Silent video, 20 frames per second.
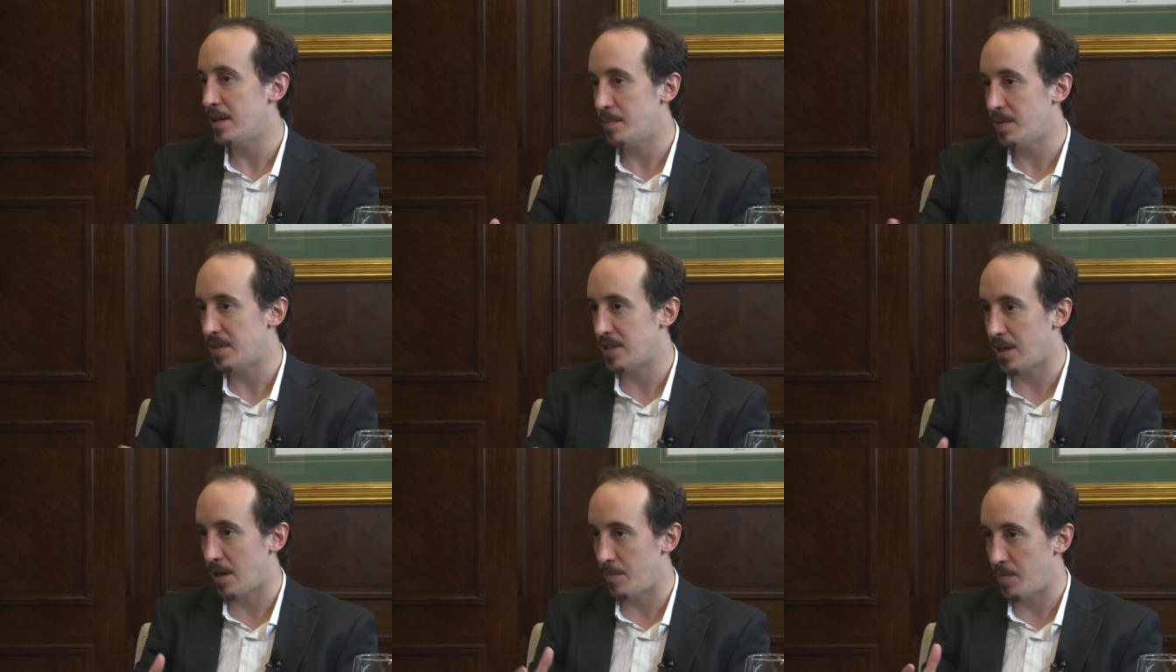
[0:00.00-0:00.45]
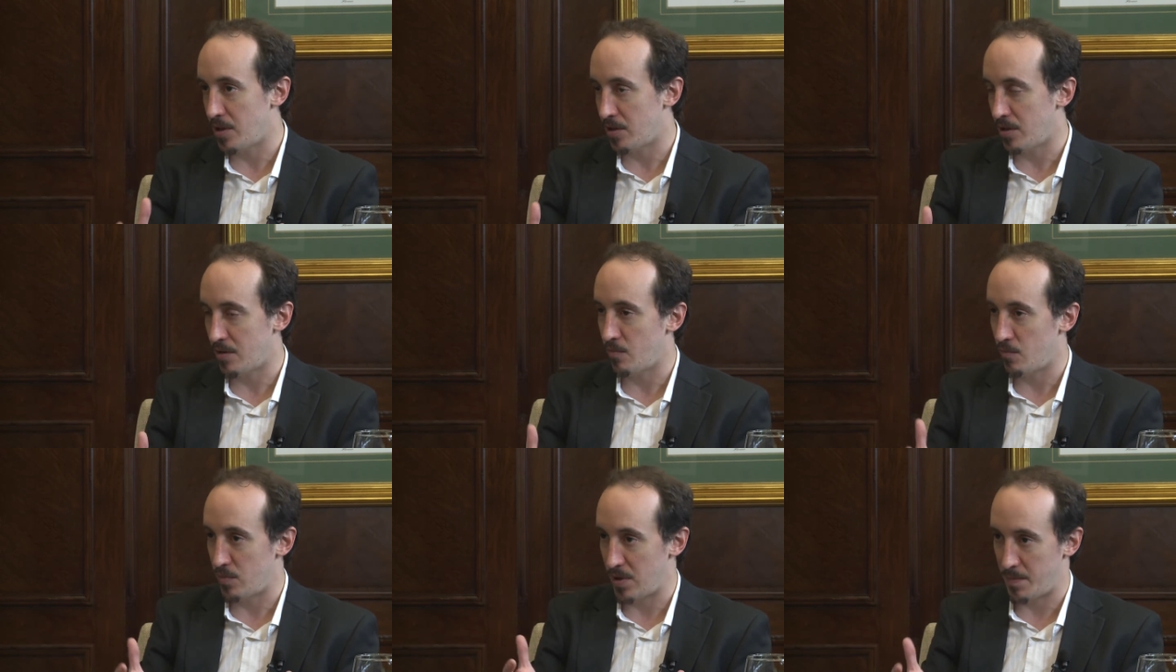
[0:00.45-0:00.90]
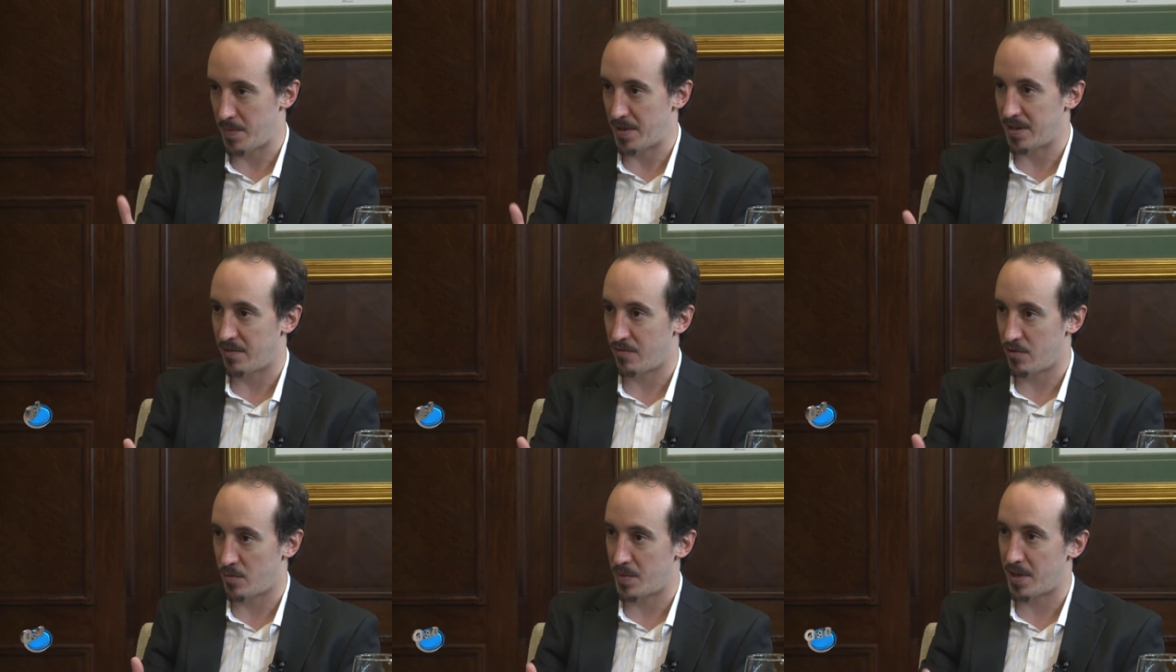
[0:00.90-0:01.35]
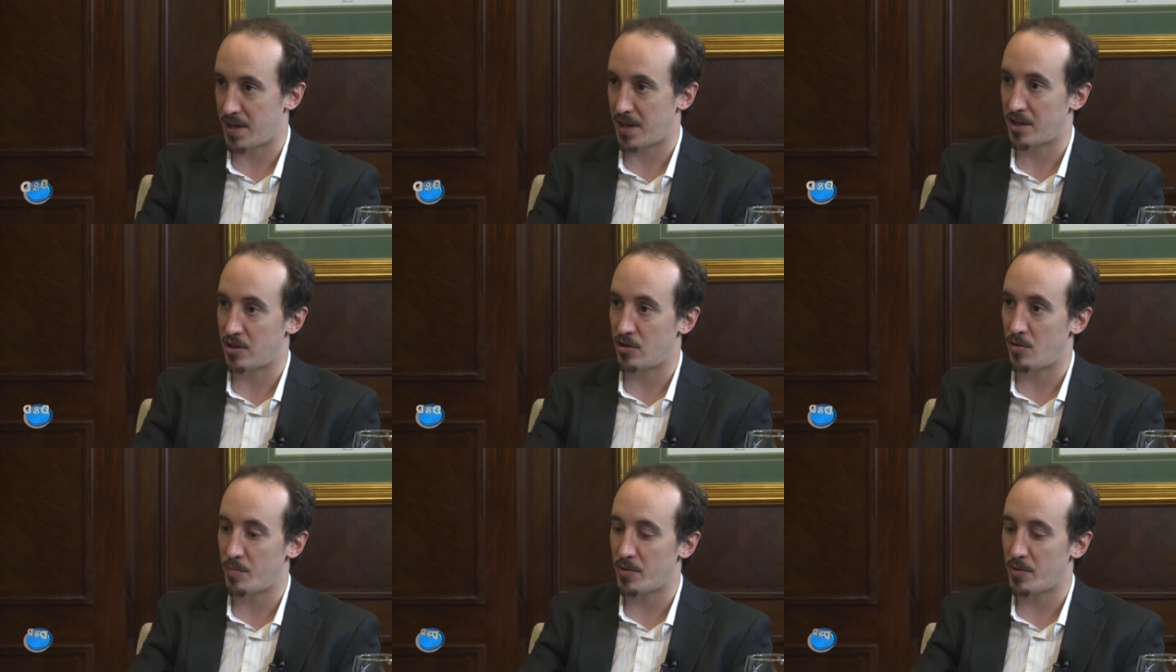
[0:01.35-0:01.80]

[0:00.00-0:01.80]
Es básicamente una plataforma de gestión,